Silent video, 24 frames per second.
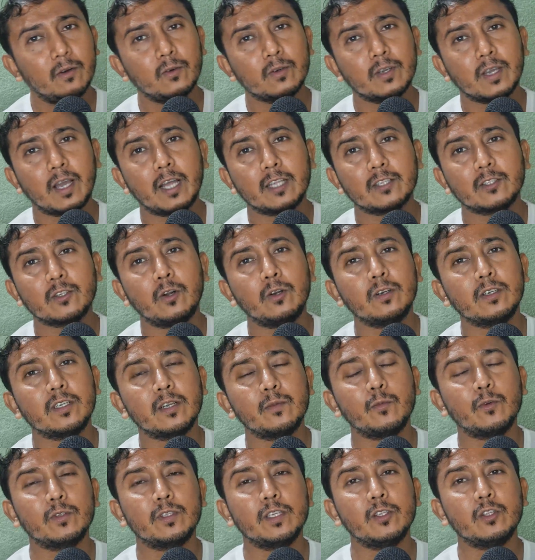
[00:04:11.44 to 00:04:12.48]
ওকে আধ
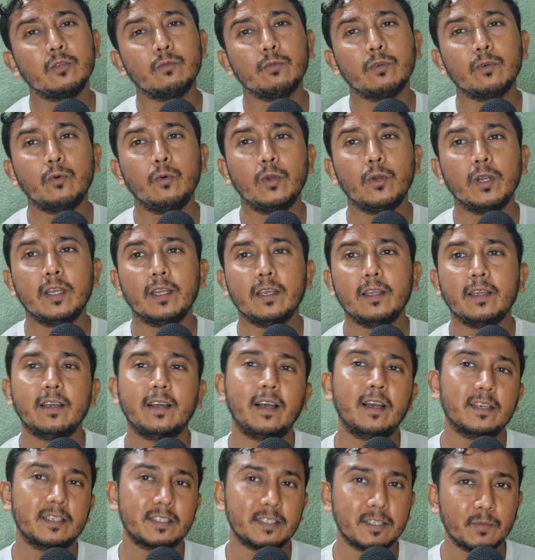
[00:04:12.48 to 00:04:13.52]
ঘন্টার মধ্যেই তুমি ঘুরে
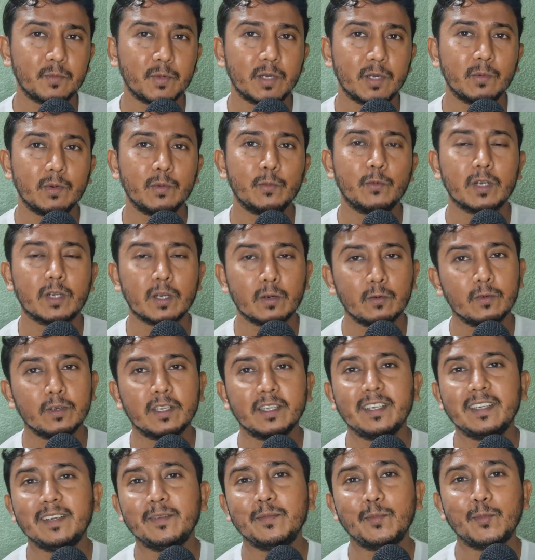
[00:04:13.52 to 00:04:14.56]
আসতে পারবে
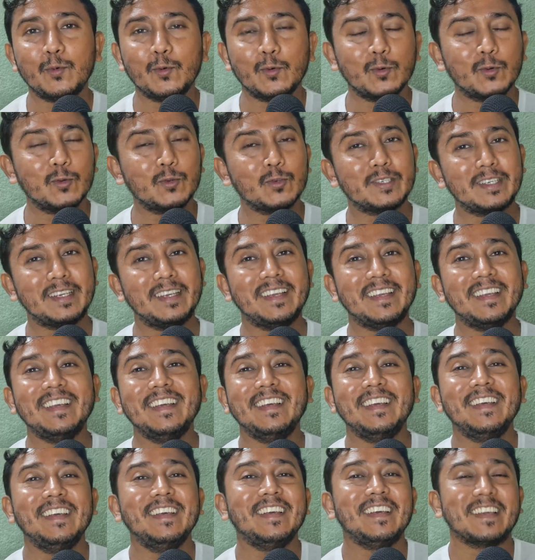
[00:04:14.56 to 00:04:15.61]
মোটামুটি পুরো যে
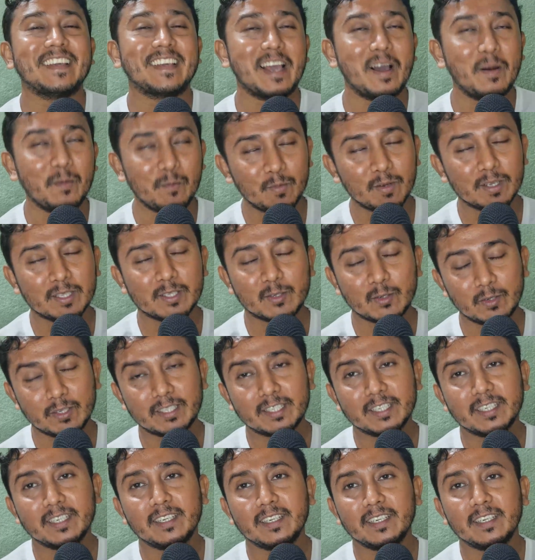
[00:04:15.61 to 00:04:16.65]
ক্যাম্পাস
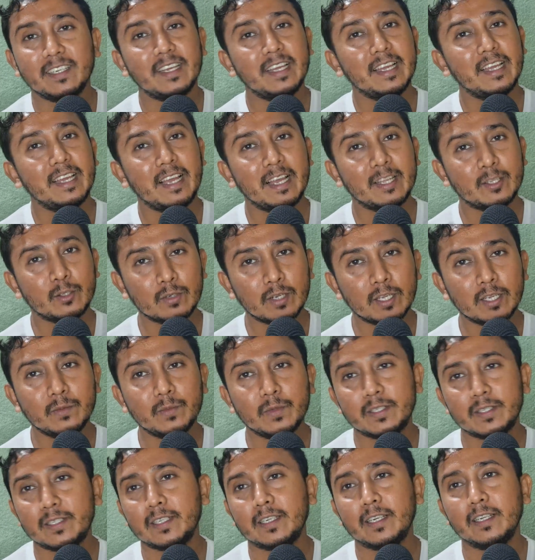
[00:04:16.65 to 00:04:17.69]
রয়েছে এতটাই
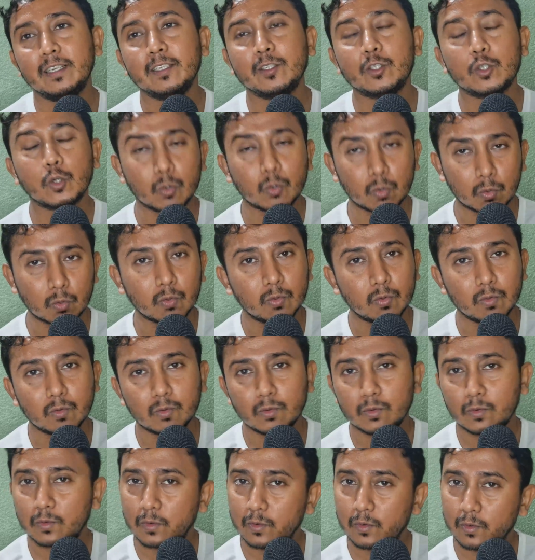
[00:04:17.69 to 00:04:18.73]
বেসিক্যালি ছোট
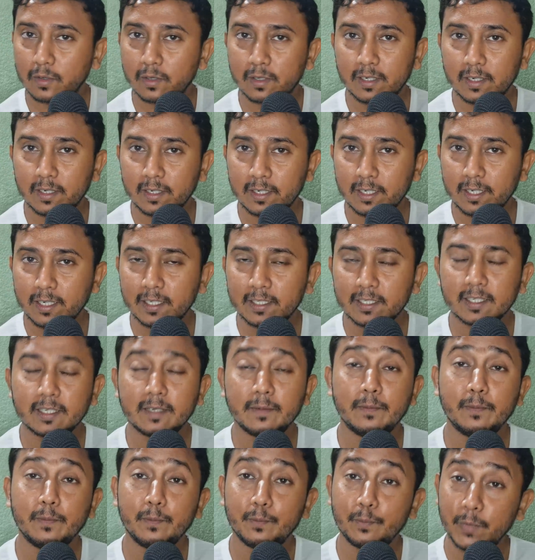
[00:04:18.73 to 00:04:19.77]
ঠিক আছে
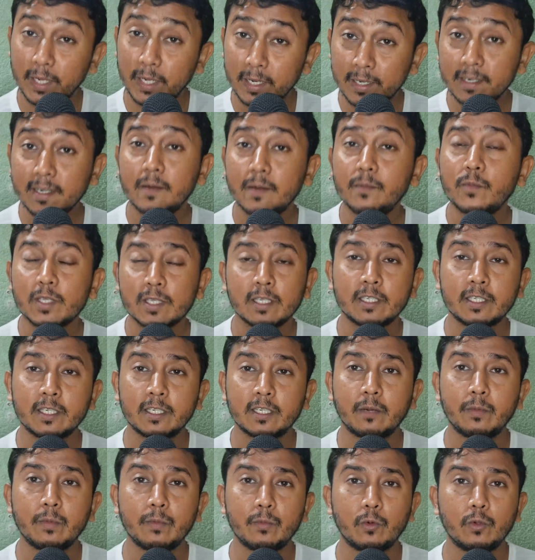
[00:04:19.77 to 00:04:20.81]
মেইন ক্যাম্পাসে
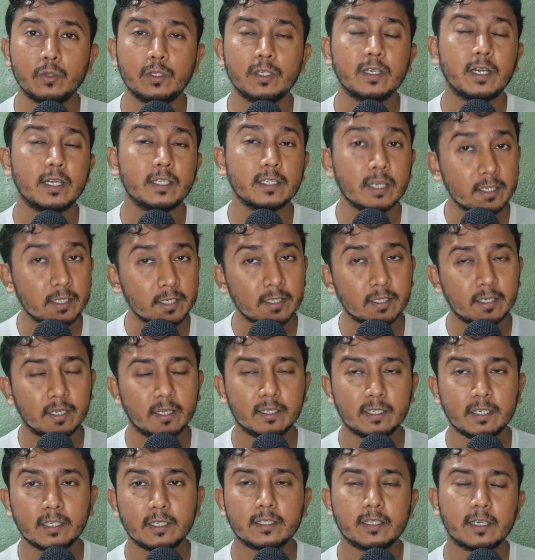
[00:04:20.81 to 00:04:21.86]
যেটা আমি বলছি রাজারহাটের না
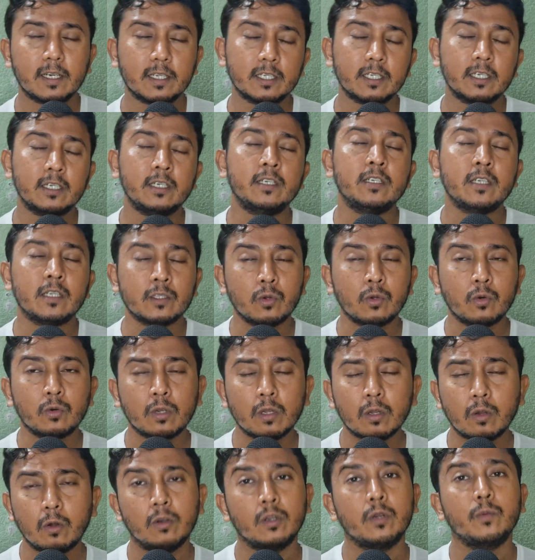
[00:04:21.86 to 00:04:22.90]
ঠিক আছে রাজারহাটটা তো
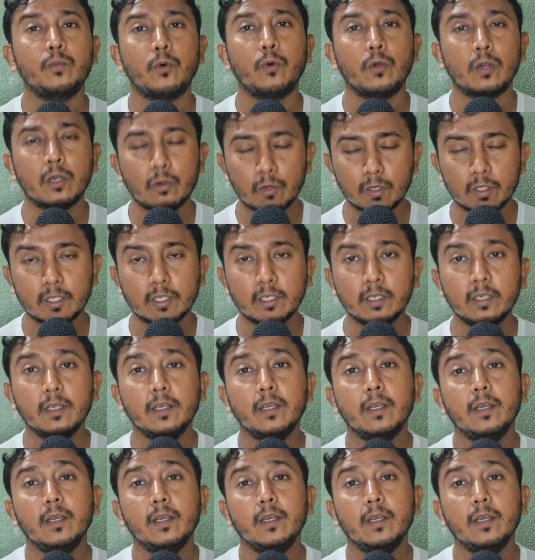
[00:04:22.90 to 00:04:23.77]
ওটা অনেক পরে হয়েছে